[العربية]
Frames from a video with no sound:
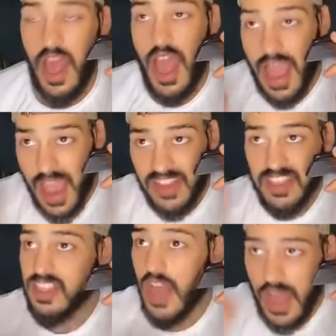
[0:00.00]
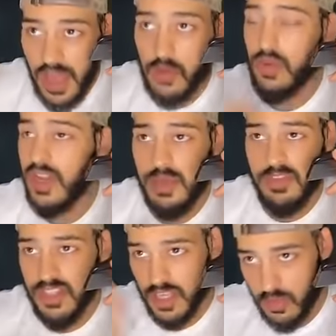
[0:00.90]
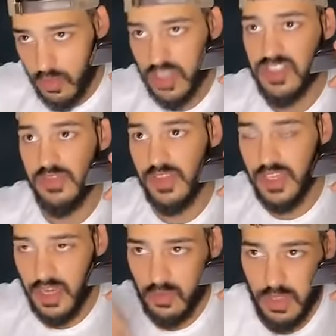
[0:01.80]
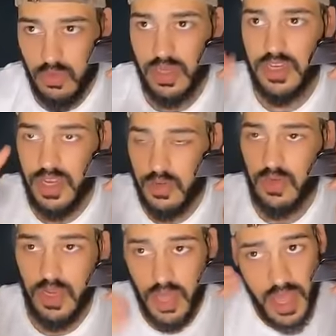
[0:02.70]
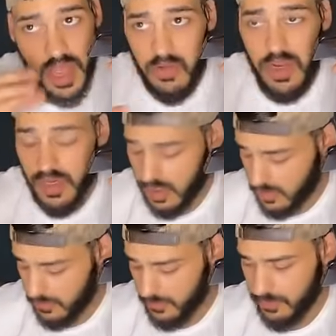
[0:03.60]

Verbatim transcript: عادي اه ولا لا ماشي كنقول لك صيفط لينا ولا ورينا ولا اه ولا لا